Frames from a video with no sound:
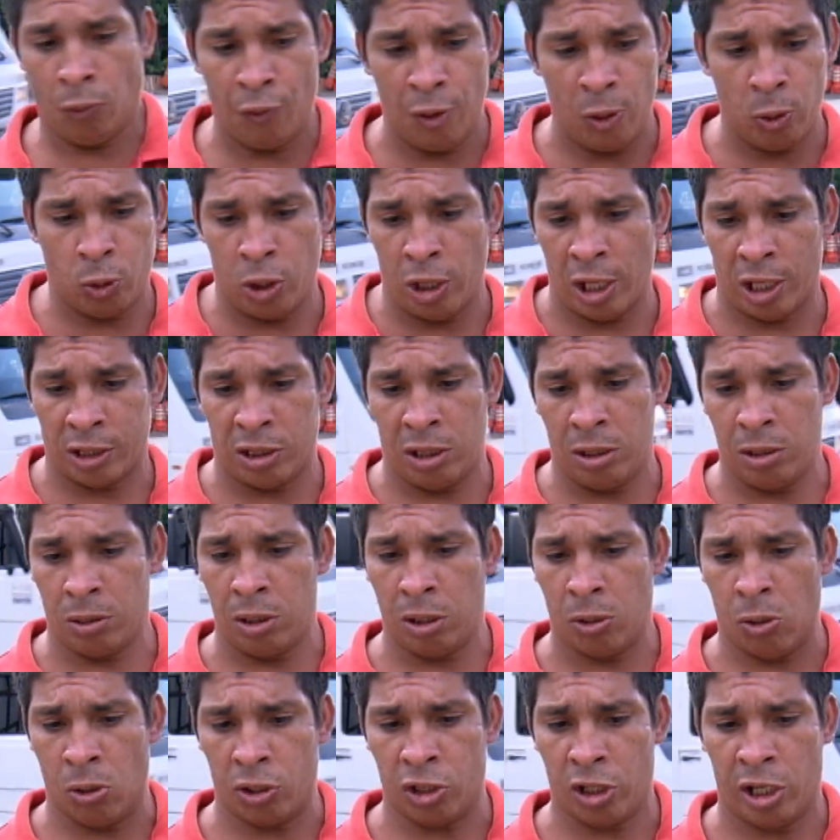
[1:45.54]
vi o tiro assim, eu
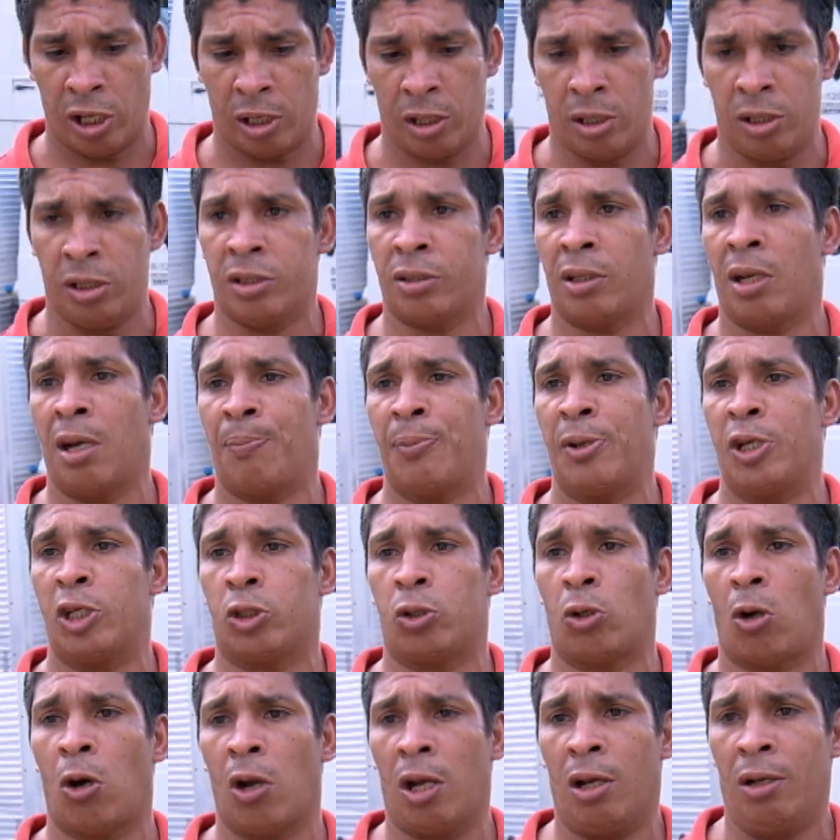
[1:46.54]
digo, isso é a
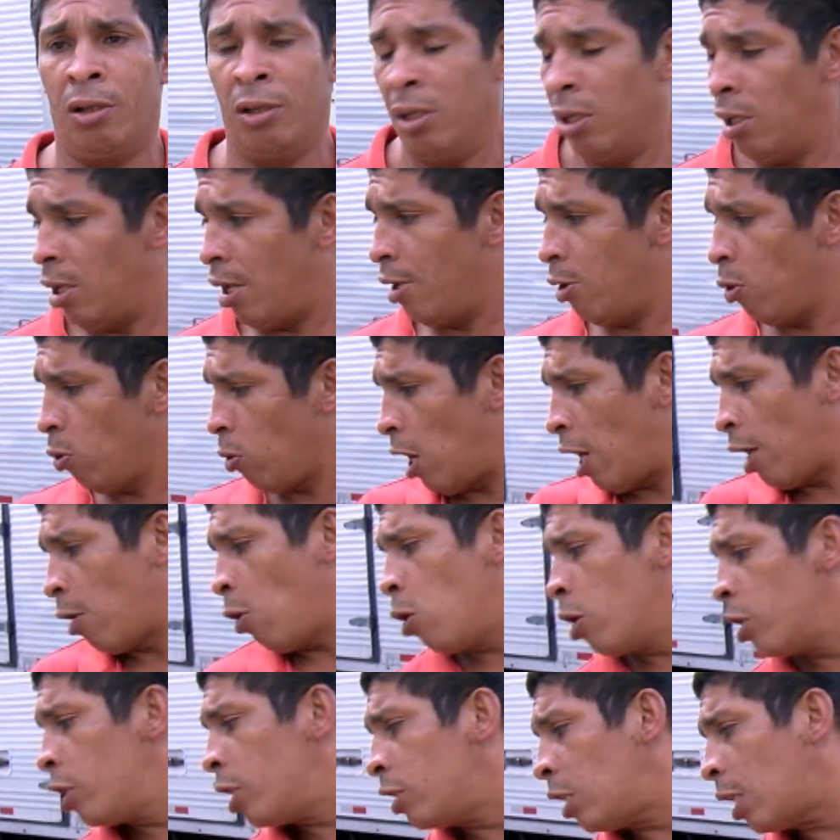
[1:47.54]
pistola? Eu já
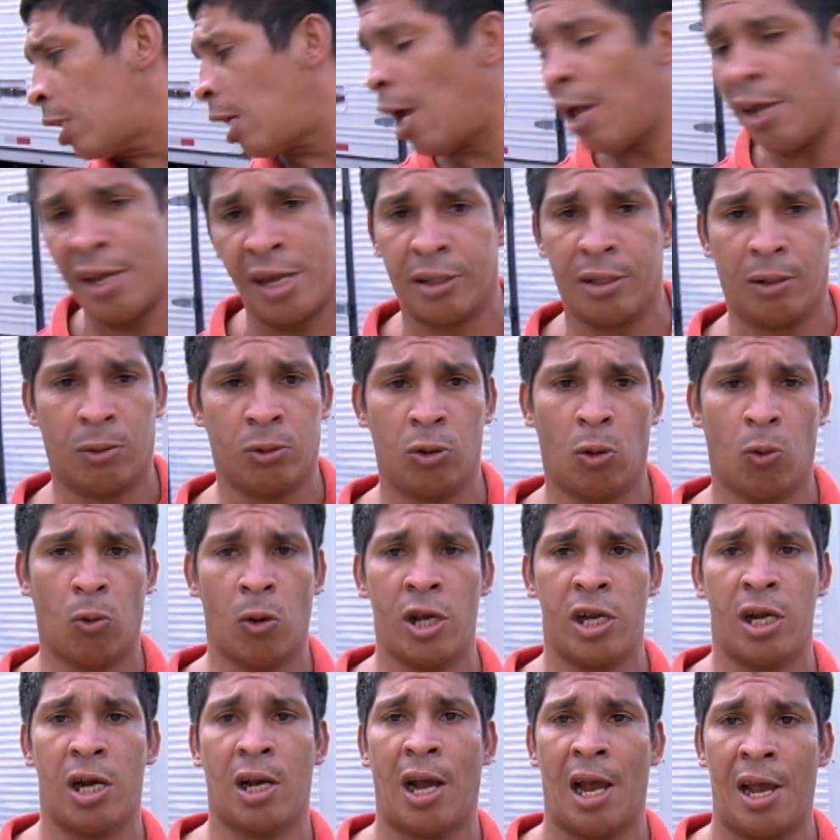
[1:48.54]
corri da carreta. Quando eu
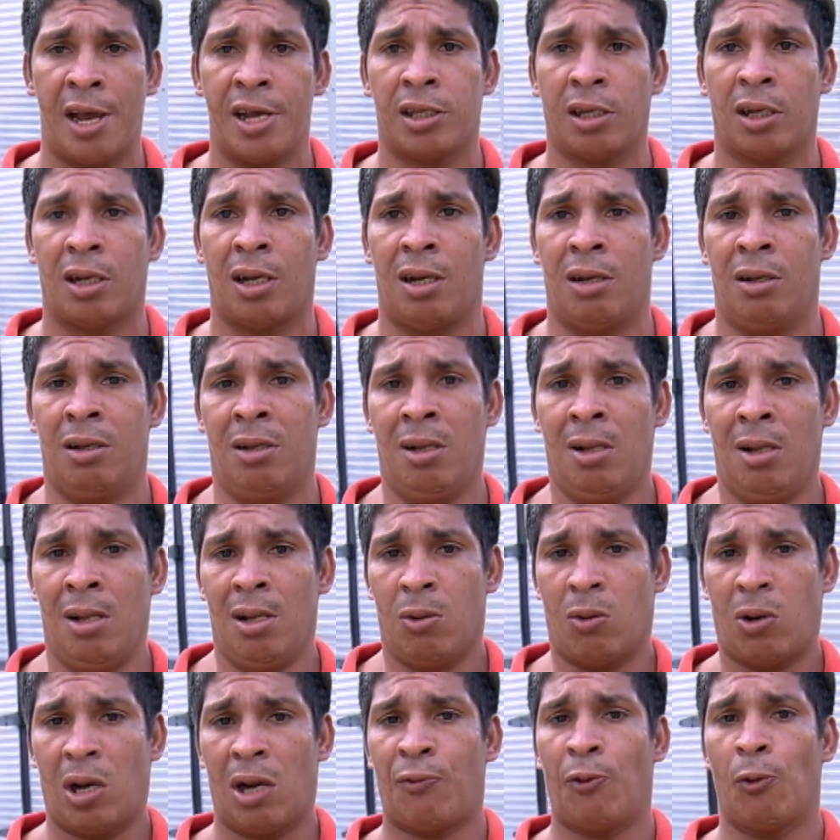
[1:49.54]
corri na carreta lá,
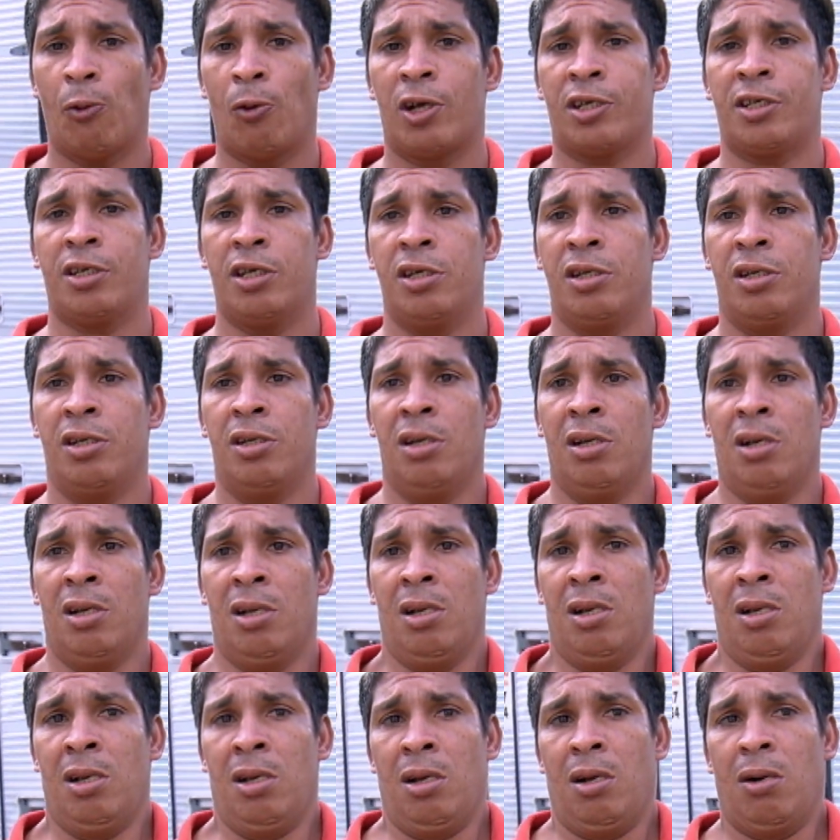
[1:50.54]
o cara falou assim,
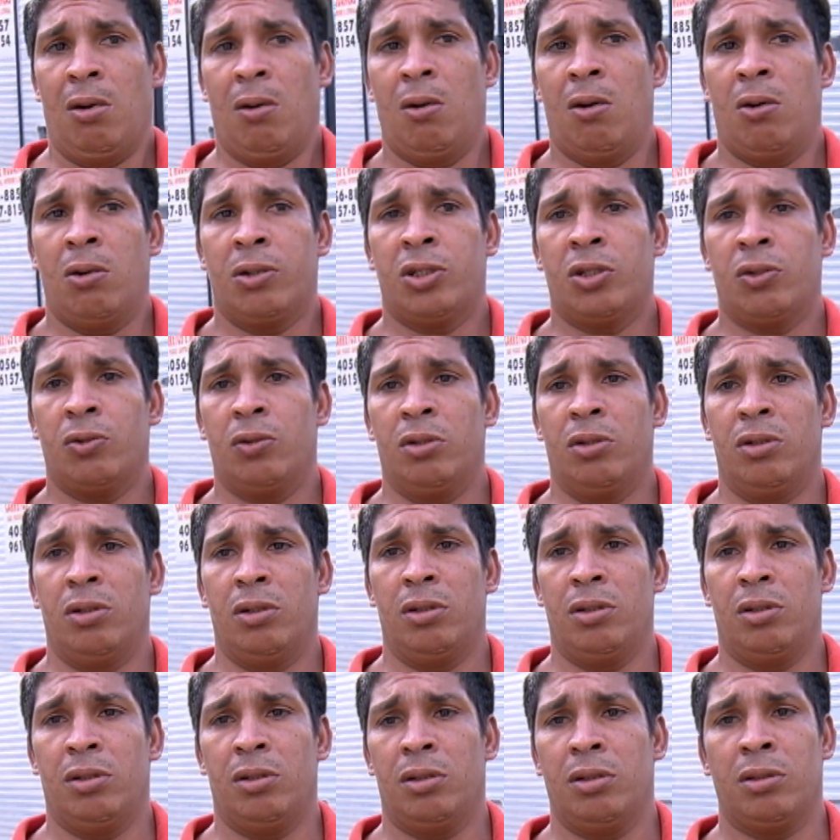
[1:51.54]
oxe,
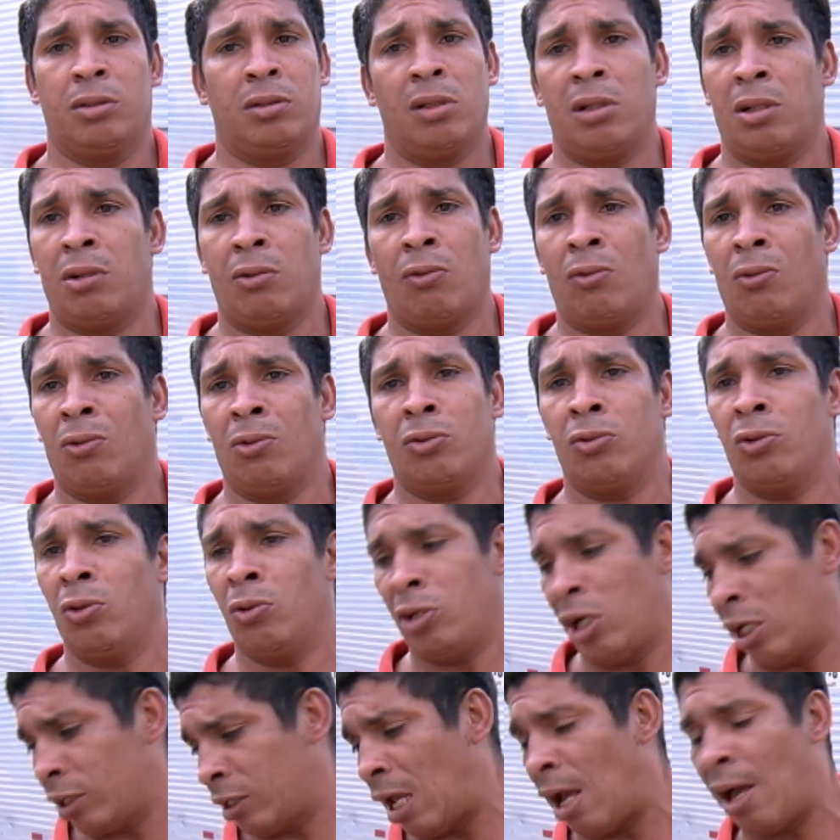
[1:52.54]

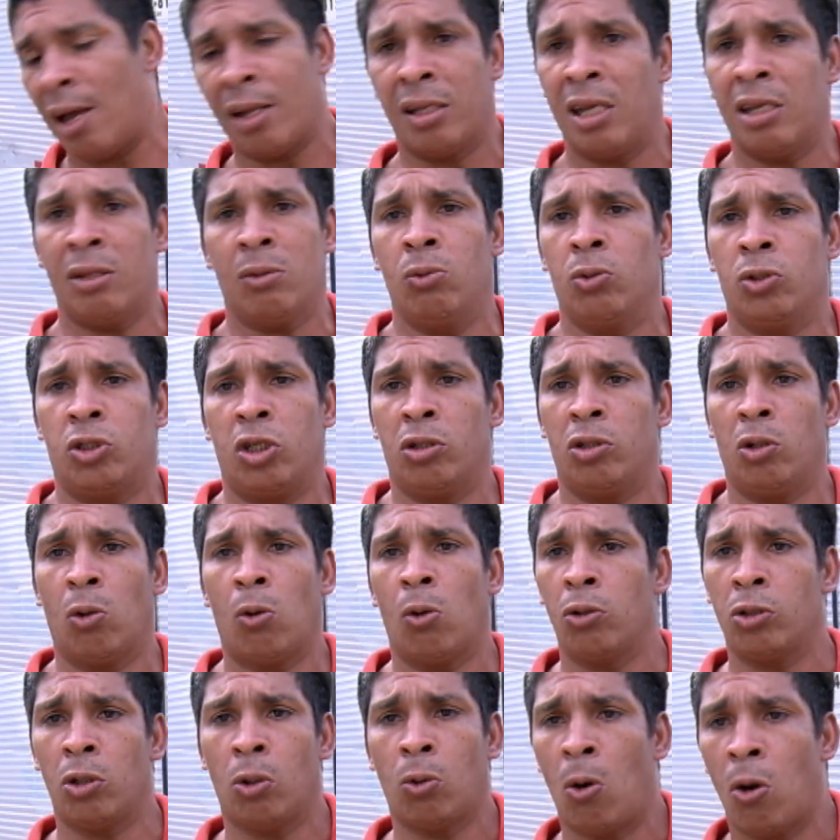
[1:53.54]
eu já estava dentro no chão.
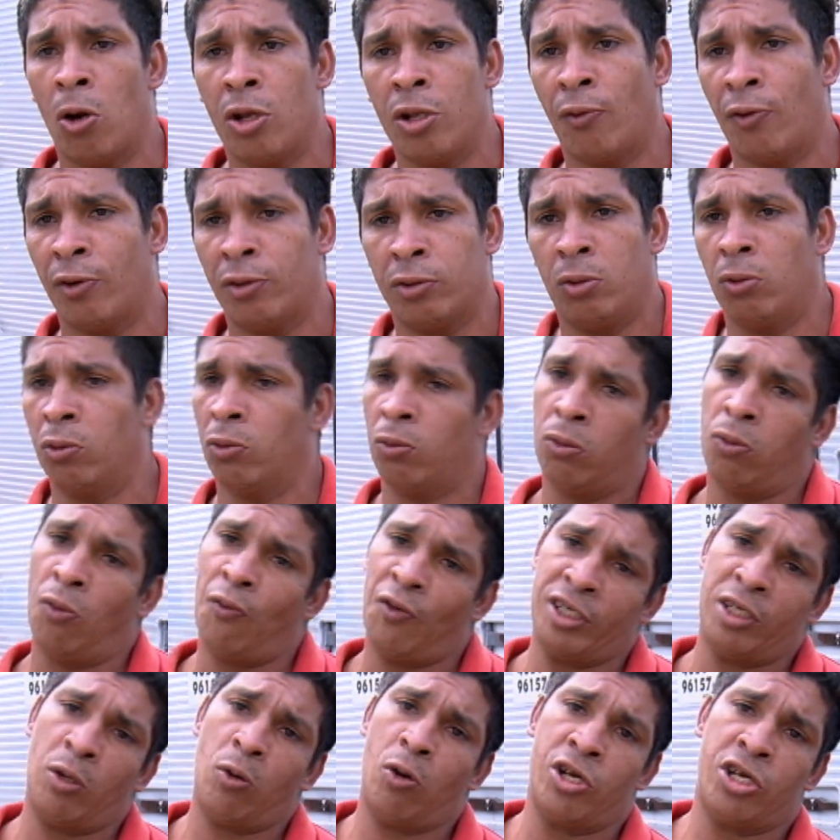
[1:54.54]
Quando eu corri, eu falei, eu vou
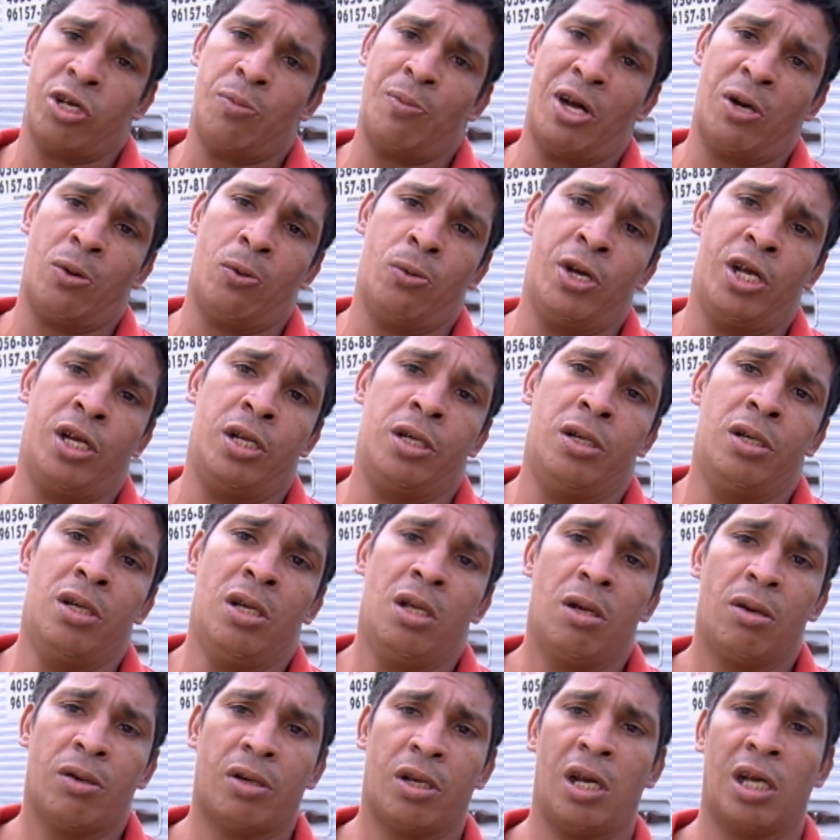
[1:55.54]
fazer o que com ele?
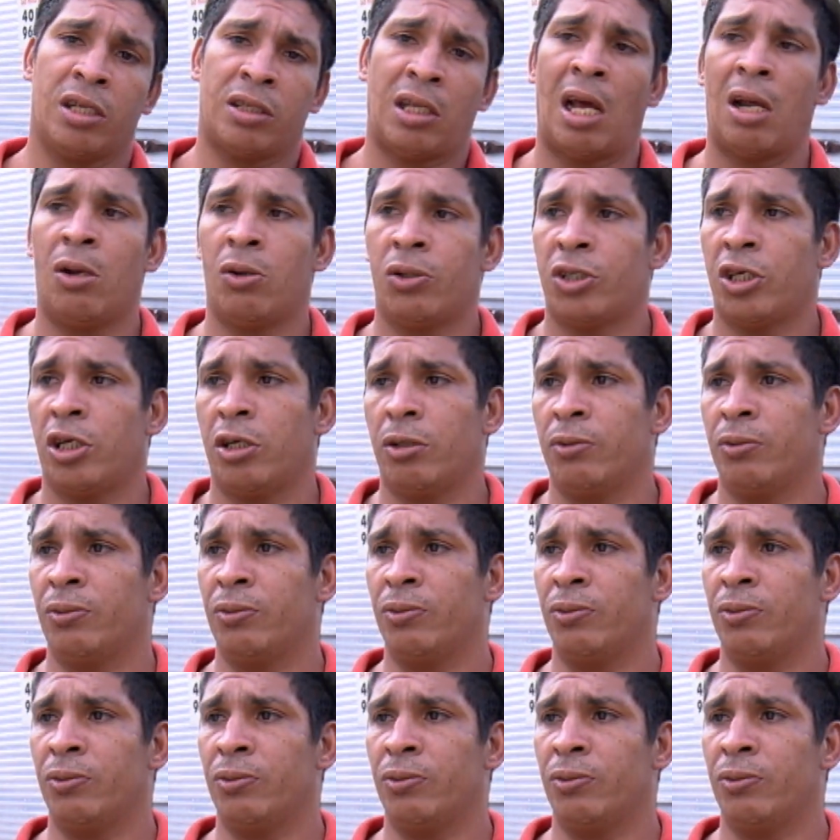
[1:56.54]
e já estava no chão.